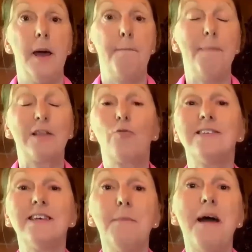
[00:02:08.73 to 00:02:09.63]
Ma
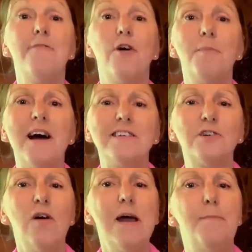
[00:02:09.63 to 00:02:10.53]
troisième
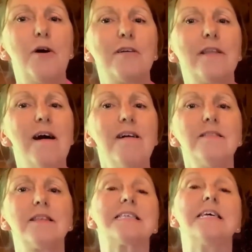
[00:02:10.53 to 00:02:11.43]
information importante,
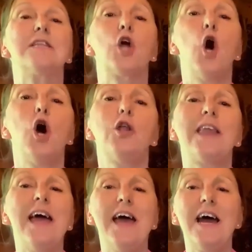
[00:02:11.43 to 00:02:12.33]
c'est un
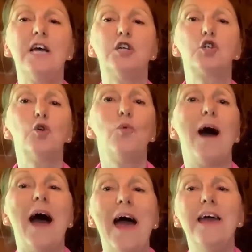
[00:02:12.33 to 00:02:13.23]
terrain de jeu
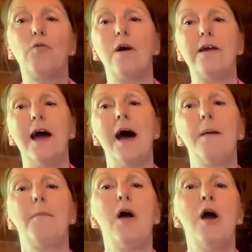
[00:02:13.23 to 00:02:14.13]

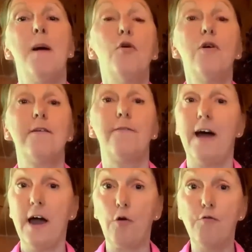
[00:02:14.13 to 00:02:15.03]
incroyable pour y
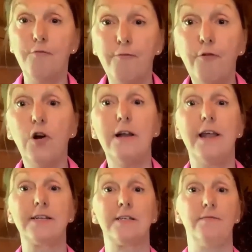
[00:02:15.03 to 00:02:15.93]
faire une foule
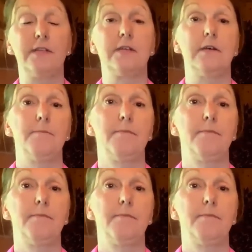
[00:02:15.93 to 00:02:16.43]
d'activités